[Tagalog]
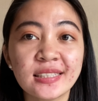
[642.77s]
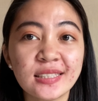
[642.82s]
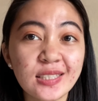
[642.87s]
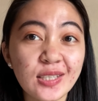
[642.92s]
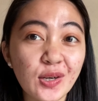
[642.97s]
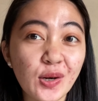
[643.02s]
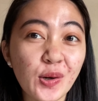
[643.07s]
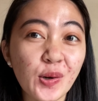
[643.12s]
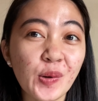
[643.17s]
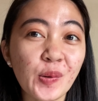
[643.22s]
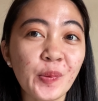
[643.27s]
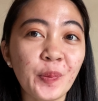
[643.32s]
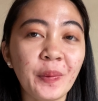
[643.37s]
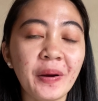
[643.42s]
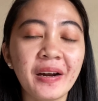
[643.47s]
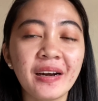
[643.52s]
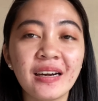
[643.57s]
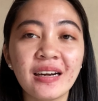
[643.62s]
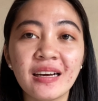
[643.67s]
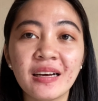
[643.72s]
So,
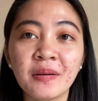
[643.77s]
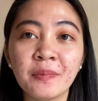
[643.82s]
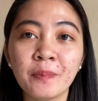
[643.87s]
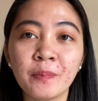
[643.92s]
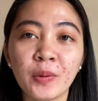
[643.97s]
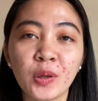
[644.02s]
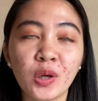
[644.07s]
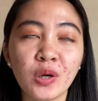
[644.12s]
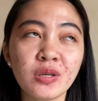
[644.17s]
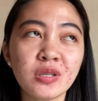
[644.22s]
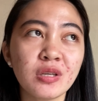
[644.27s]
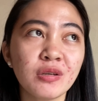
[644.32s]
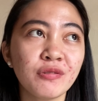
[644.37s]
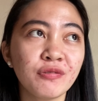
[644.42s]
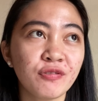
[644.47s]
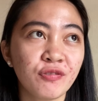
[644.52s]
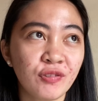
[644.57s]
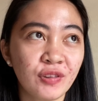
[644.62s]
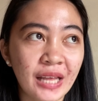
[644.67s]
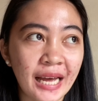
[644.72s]
parang because of
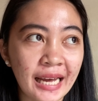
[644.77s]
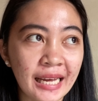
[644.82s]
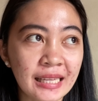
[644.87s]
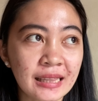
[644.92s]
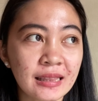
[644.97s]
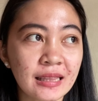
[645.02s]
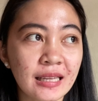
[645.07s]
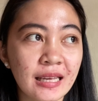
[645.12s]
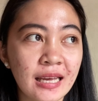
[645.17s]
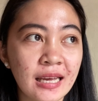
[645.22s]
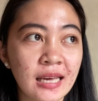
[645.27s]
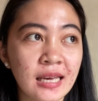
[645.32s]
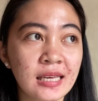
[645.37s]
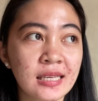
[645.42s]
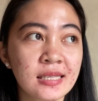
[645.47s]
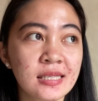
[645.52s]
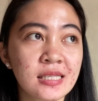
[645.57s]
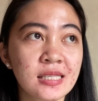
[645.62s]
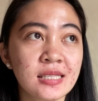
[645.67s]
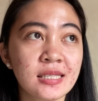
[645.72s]
that
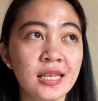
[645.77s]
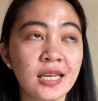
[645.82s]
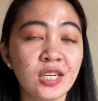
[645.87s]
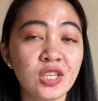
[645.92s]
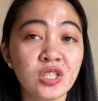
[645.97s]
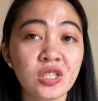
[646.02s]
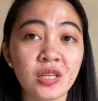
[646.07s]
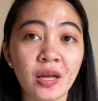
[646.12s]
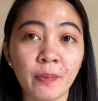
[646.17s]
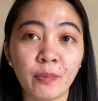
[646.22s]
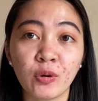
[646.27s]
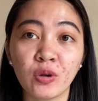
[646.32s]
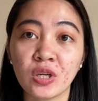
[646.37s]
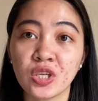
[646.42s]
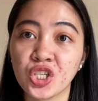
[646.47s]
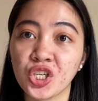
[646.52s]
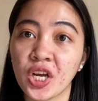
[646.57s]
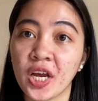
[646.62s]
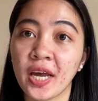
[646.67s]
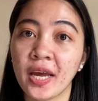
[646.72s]
is, in-stop ko na
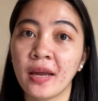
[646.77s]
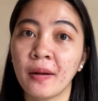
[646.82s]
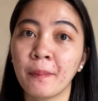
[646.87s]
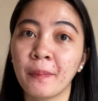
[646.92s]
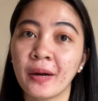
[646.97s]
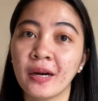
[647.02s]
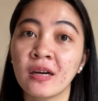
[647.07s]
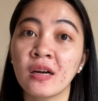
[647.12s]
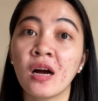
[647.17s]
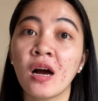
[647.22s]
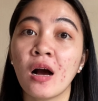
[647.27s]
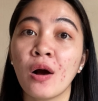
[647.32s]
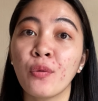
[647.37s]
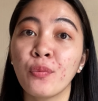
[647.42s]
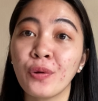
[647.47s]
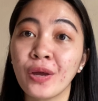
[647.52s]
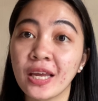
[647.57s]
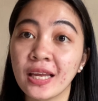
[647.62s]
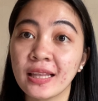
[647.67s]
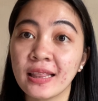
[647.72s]
siya and parang a
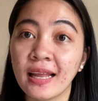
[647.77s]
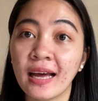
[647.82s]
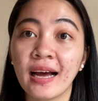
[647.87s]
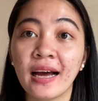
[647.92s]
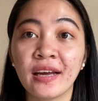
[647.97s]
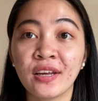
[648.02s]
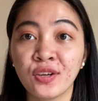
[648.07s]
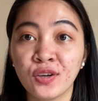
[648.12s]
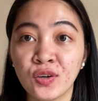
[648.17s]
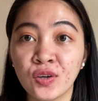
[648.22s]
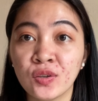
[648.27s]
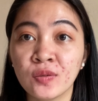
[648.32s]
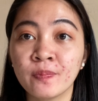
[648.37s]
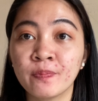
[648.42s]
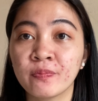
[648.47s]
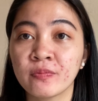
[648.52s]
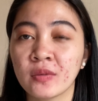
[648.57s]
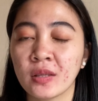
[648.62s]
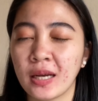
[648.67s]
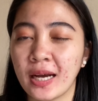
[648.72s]
week na ngayon,
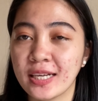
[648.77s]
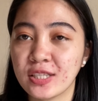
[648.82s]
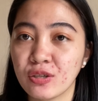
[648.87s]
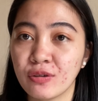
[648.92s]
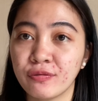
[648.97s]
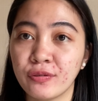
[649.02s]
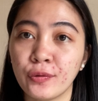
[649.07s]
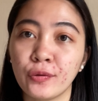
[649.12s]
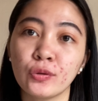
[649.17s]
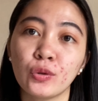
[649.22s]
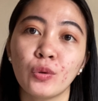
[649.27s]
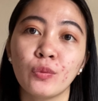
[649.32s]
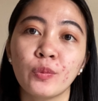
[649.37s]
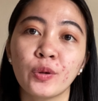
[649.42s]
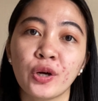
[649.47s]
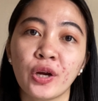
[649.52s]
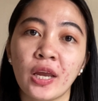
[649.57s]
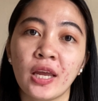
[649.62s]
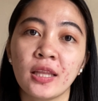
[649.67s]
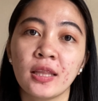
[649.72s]
as of
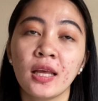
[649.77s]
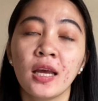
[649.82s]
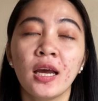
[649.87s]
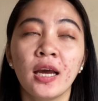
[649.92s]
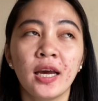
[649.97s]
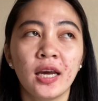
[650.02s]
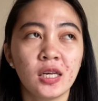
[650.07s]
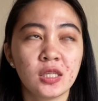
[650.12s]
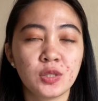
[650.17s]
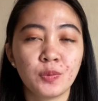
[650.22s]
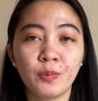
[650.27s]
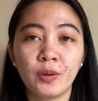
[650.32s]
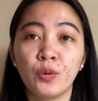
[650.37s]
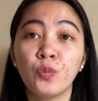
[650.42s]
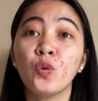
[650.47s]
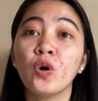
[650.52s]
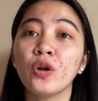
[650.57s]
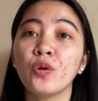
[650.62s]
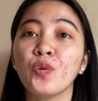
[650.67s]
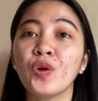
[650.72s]
October 8. It's been
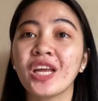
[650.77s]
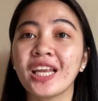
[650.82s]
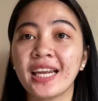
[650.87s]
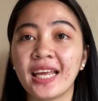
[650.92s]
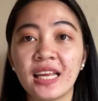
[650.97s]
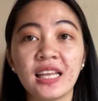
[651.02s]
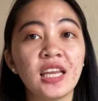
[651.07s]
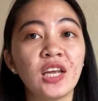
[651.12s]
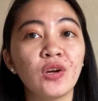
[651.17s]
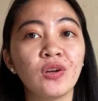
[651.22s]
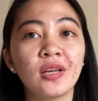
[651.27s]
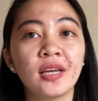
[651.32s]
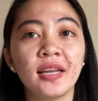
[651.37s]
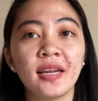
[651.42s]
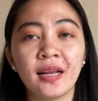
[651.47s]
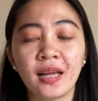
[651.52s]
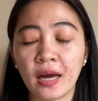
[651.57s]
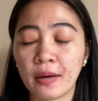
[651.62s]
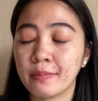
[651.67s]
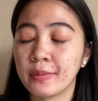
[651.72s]
one week na hindi ko na
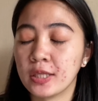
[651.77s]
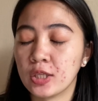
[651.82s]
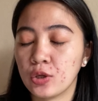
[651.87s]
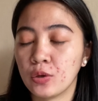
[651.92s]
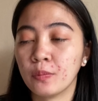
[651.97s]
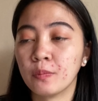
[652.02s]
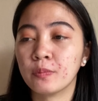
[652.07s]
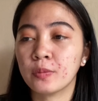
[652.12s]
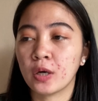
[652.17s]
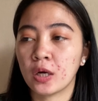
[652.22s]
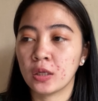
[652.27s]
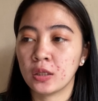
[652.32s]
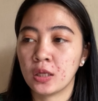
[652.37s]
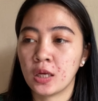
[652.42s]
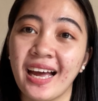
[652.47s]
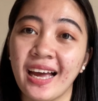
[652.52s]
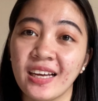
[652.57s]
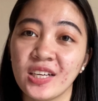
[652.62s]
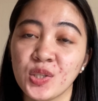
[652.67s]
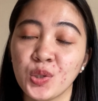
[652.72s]
ginagamit yung
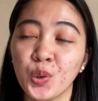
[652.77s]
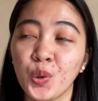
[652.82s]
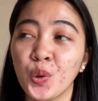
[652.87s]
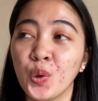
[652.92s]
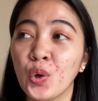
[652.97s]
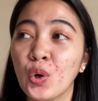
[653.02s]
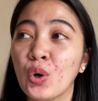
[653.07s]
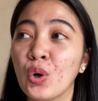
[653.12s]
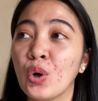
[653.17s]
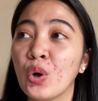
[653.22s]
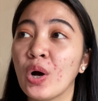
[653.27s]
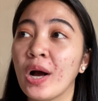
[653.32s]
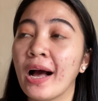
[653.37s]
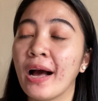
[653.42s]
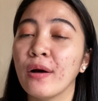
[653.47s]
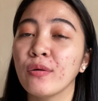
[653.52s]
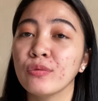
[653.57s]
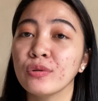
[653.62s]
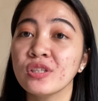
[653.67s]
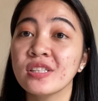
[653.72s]
product. So,
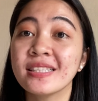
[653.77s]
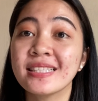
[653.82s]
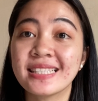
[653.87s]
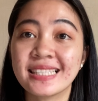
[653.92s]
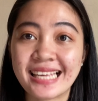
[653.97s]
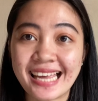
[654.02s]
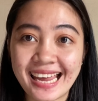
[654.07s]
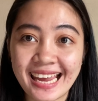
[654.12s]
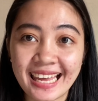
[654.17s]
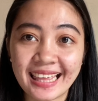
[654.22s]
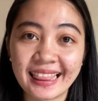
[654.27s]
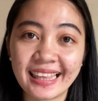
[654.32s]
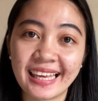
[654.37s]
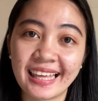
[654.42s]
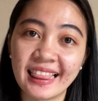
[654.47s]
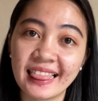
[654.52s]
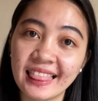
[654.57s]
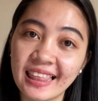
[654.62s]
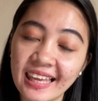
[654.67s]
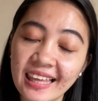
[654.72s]
I would say na
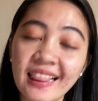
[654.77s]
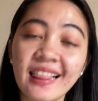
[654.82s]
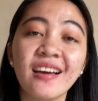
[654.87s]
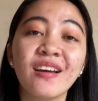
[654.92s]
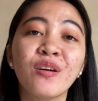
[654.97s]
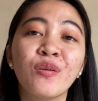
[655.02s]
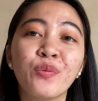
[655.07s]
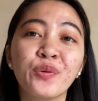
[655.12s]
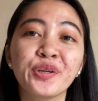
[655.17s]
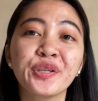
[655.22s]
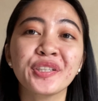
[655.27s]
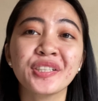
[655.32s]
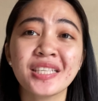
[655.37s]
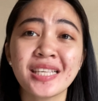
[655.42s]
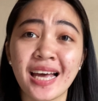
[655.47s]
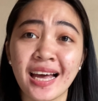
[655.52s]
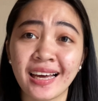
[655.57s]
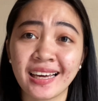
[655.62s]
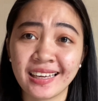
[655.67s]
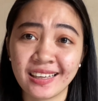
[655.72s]
hindi nag-work
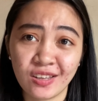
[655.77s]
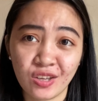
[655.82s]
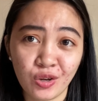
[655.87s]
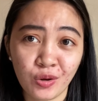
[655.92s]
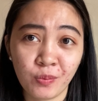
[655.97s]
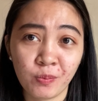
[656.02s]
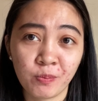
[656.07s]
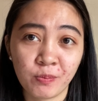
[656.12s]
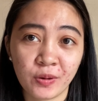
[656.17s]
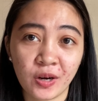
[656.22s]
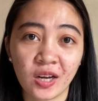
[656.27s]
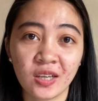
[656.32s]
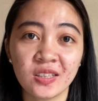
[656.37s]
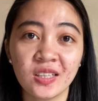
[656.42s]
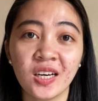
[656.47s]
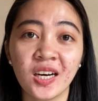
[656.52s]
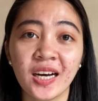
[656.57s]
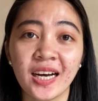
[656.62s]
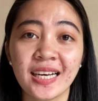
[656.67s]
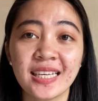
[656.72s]
sa akin yung
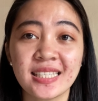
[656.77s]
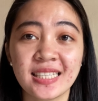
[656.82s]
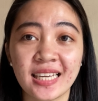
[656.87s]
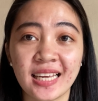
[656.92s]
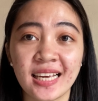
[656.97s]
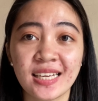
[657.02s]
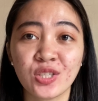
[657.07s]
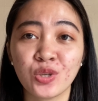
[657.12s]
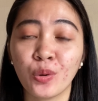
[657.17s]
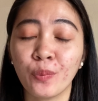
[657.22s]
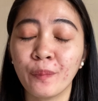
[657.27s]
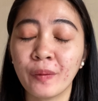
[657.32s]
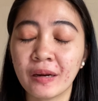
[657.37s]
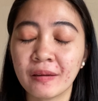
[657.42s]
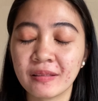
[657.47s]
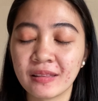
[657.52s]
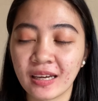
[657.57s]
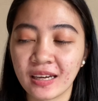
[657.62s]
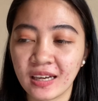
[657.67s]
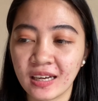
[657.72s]
product kasi nga
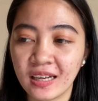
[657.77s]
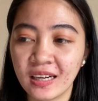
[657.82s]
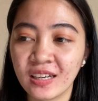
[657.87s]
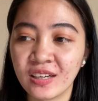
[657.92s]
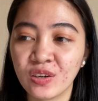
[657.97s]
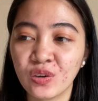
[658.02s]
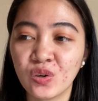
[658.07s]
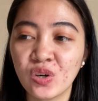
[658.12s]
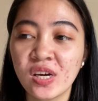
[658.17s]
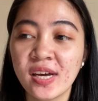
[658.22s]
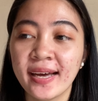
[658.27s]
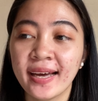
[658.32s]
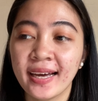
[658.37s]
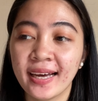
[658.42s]
sobrang tagal nung